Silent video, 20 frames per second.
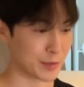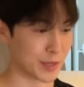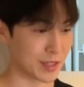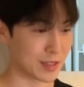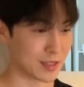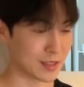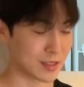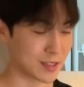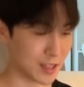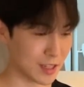皆
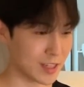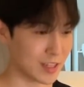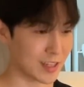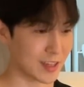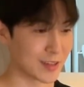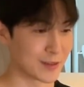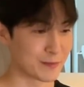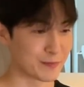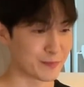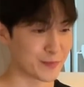さんぜひ
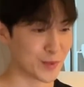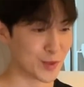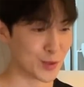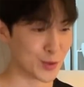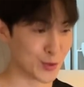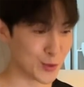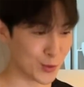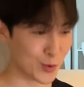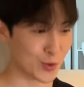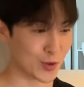
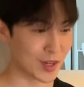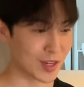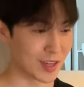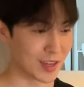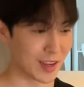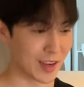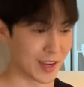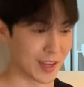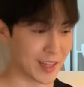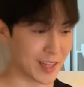今日
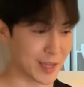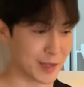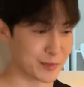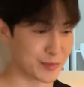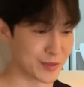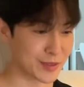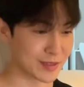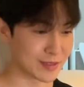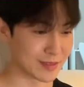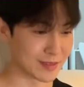えない
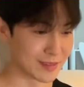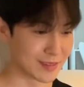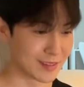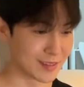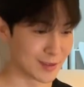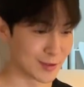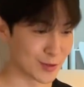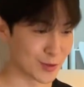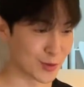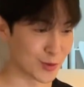ぷん
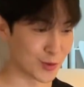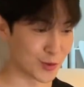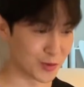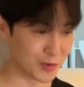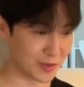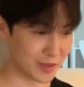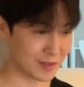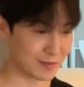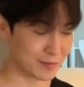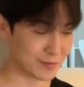の
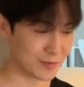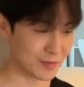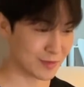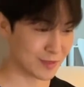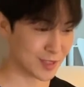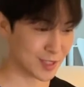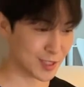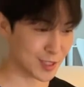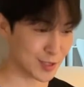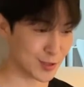
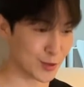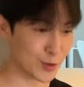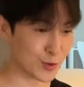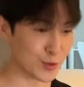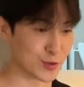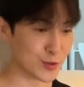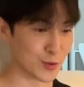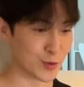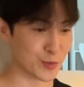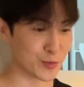新
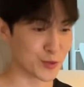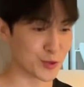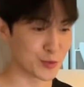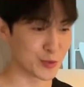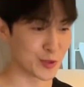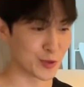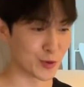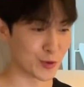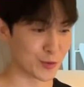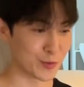曲の
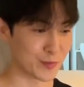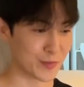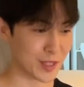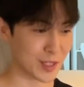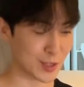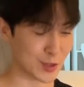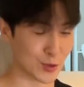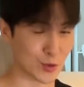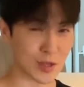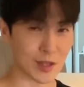指を
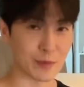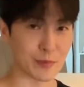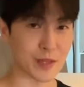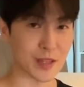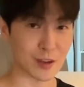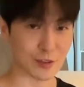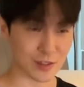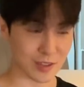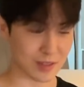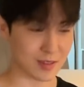一緒に見
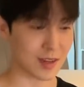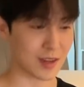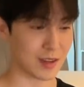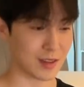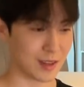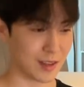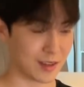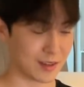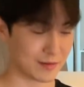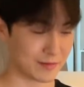てくださ
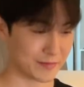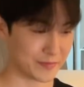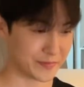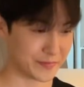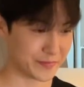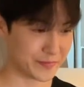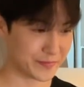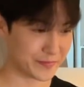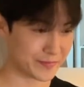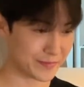
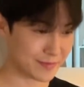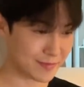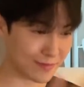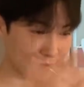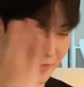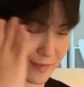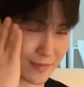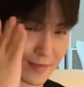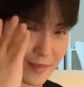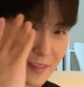
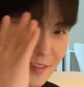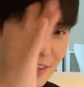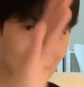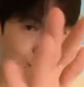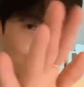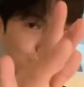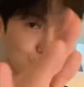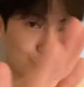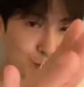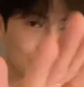い。ってこと